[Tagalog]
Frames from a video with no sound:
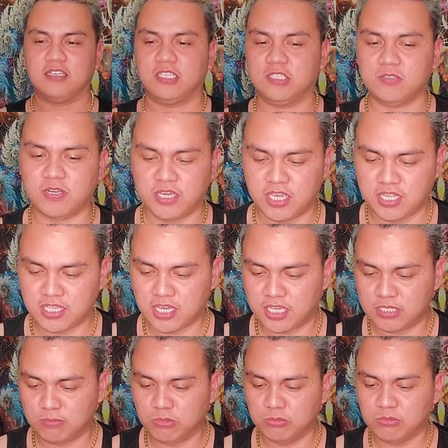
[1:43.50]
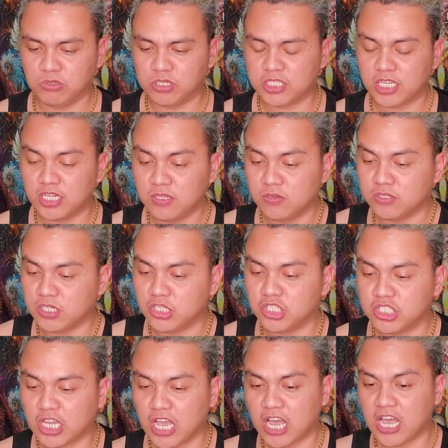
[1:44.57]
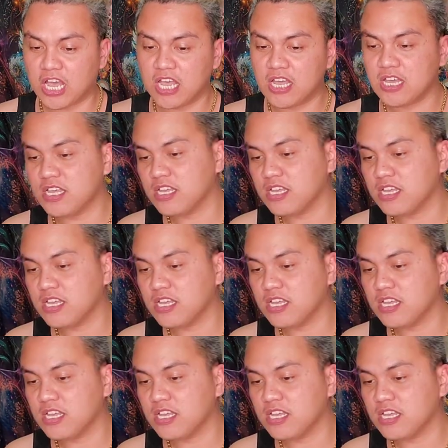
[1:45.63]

So, ayun guys. Bubuksan ko na siya.